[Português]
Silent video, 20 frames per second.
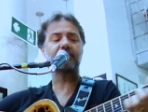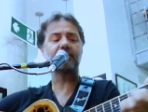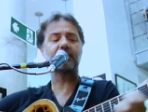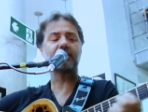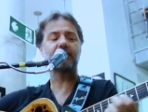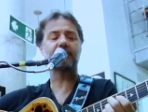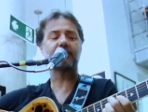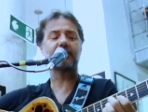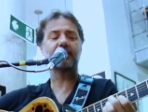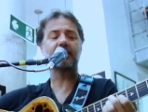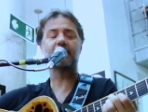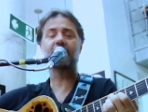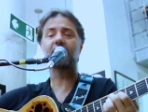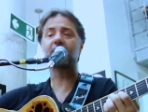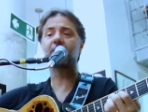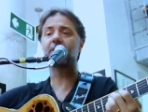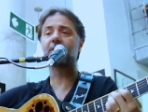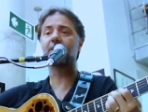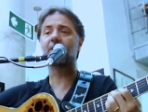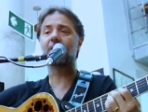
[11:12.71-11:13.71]

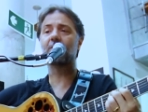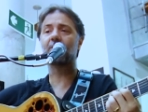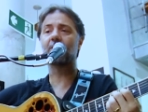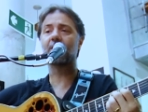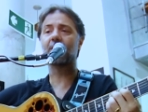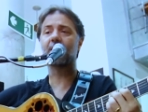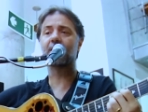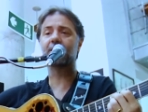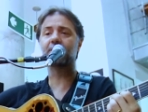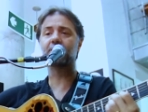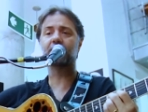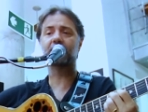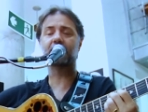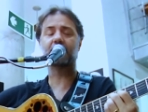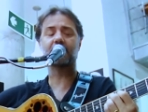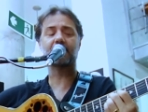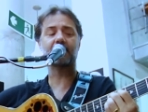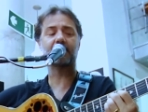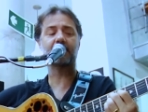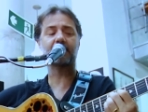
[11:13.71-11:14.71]
viver ao lado
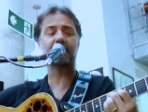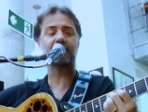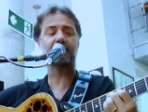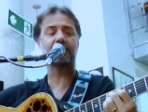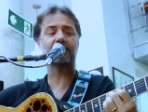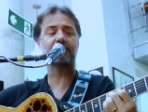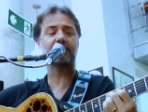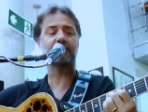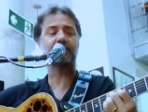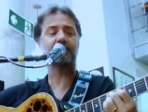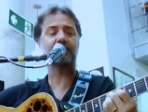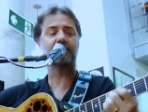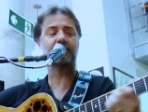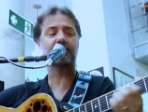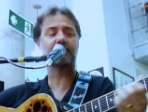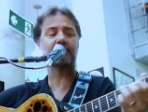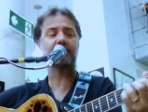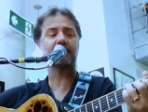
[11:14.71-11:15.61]
teu